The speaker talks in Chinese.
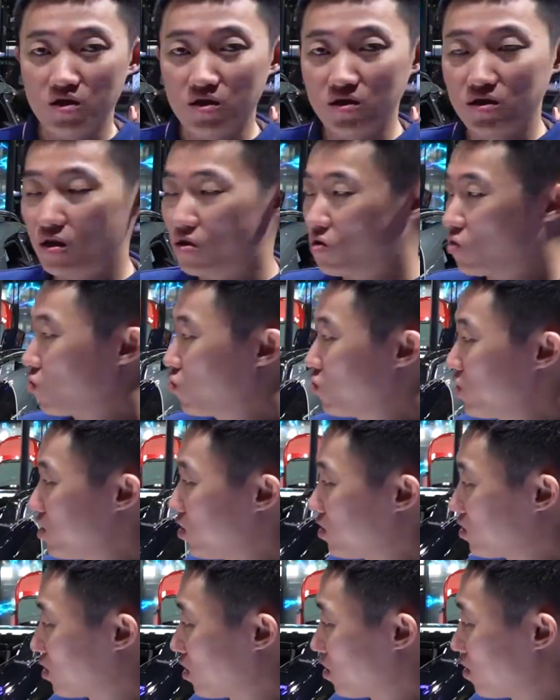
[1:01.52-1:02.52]
是相呼
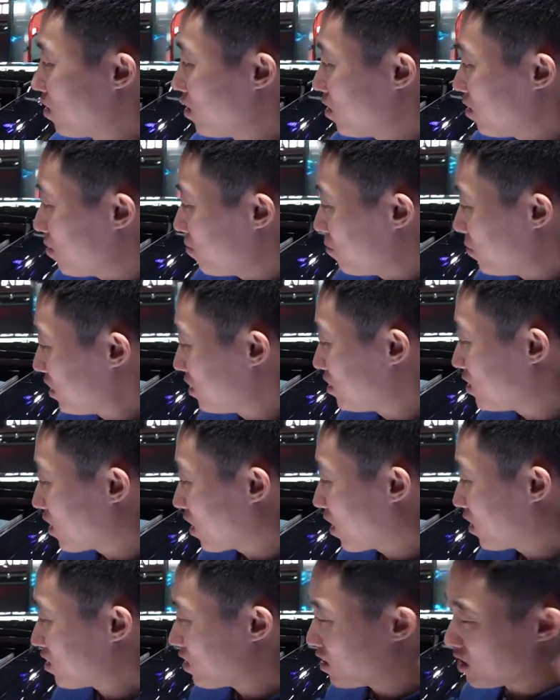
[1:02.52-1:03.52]
应的，并且
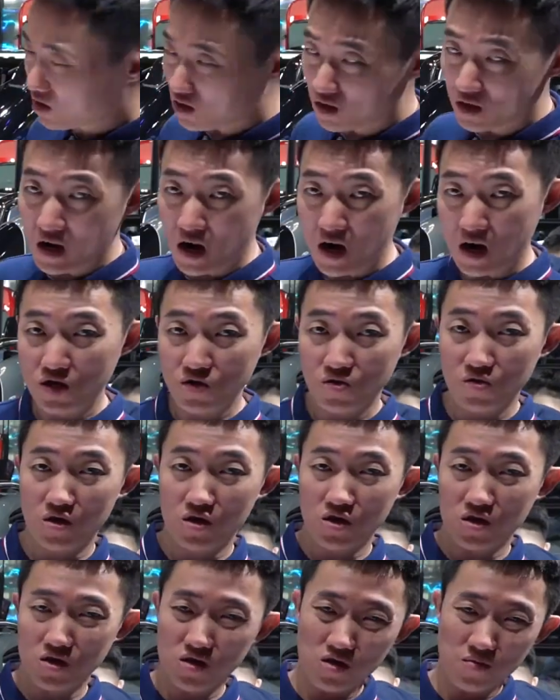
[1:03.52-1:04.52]
啊这台车看上去
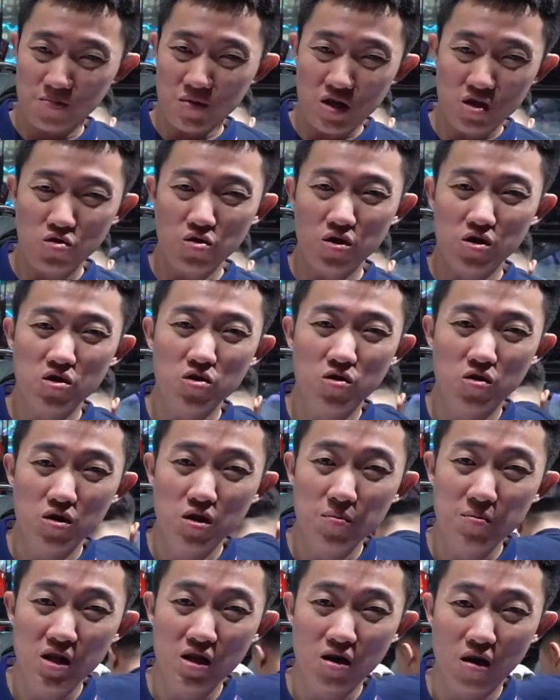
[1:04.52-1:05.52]
呢确实有
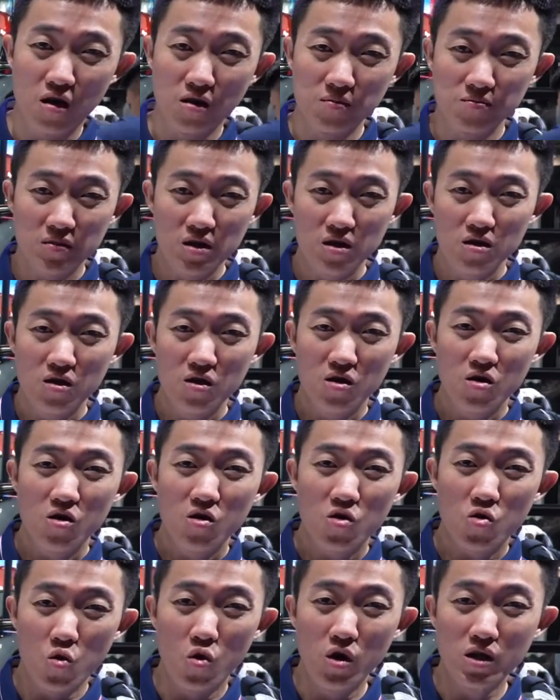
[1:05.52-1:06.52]
那么一点
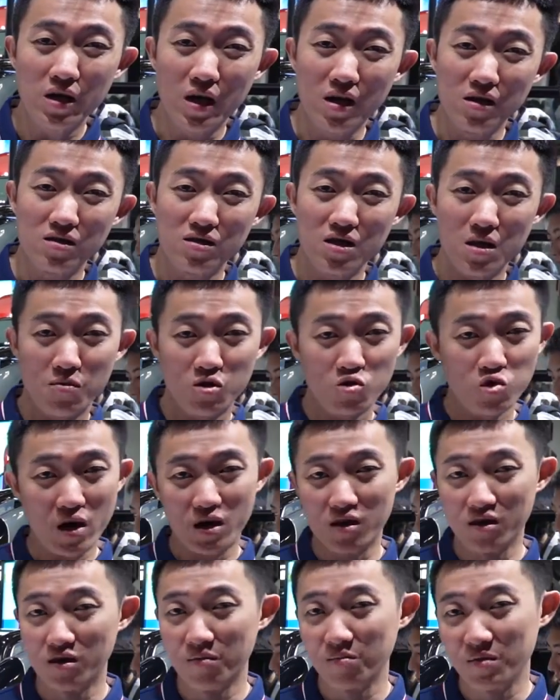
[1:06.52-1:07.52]
国产
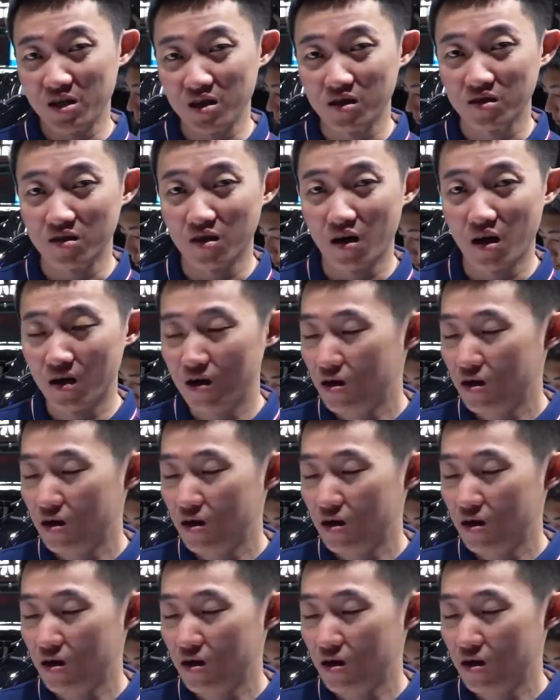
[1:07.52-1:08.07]
Cybertruck 的那么意思啊。